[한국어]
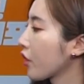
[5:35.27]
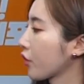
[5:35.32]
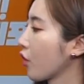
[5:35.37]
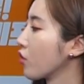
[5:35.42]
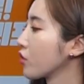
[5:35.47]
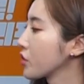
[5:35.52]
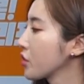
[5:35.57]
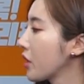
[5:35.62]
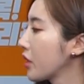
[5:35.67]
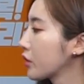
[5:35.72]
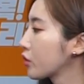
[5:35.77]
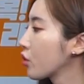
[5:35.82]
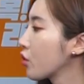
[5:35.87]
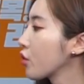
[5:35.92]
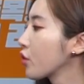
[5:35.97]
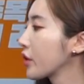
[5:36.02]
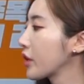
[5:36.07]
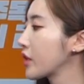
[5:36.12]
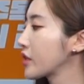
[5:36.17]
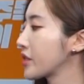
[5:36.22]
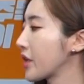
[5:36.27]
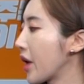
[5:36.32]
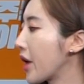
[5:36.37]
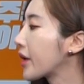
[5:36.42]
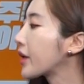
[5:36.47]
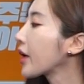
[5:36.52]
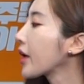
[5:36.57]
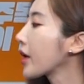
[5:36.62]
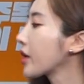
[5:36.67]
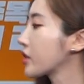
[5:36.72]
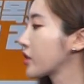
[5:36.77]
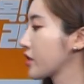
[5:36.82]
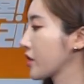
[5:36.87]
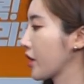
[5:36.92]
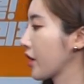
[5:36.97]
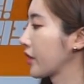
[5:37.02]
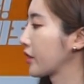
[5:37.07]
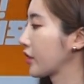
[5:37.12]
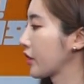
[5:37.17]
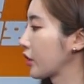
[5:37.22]
경제활동이 재개
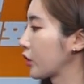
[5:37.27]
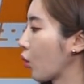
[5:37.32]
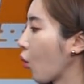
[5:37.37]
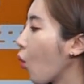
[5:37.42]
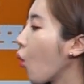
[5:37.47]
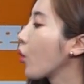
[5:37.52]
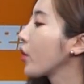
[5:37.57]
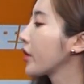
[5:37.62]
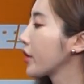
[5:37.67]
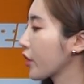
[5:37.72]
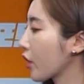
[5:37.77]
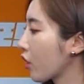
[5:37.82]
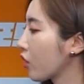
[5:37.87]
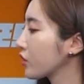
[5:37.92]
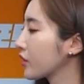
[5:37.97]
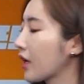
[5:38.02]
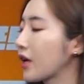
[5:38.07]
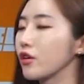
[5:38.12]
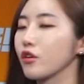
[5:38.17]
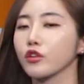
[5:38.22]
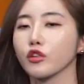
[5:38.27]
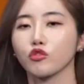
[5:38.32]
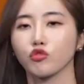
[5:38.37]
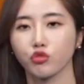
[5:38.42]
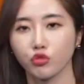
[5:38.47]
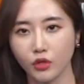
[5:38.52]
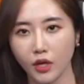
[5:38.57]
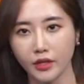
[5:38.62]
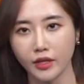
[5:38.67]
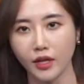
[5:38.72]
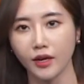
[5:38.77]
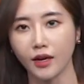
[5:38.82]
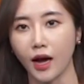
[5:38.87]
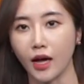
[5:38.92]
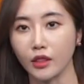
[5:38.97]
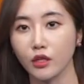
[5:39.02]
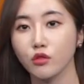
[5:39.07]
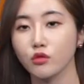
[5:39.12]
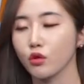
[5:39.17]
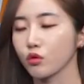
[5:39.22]
시에는 오히려 탄력이 둔화될
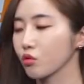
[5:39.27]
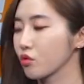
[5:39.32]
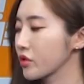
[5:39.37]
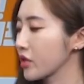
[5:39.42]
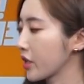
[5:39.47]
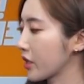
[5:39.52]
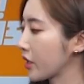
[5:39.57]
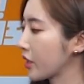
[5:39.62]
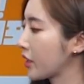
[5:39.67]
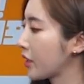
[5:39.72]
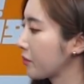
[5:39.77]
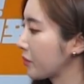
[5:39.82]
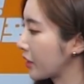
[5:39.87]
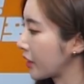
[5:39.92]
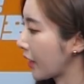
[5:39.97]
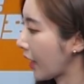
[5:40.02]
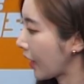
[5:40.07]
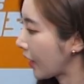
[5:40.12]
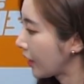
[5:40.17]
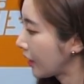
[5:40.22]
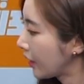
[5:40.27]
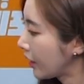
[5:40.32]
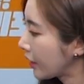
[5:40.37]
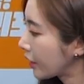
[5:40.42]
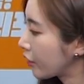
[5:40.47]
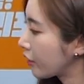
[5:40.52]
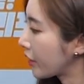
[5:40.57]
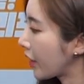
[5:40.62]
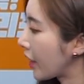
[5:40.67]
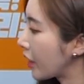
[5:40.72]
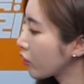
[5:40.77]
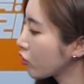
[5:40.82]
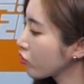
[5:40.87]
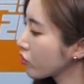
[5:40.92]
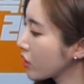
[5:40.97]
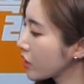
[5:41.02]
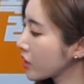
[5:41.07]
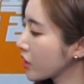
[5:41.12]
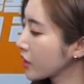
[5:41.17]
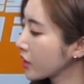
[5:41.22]
가능성도 제기를 합니다. 개인
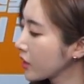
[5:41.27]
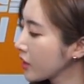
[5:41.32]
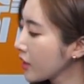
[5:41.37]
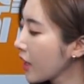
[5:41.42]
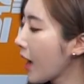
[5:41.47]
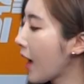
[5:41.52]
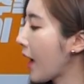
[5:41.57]
투자자는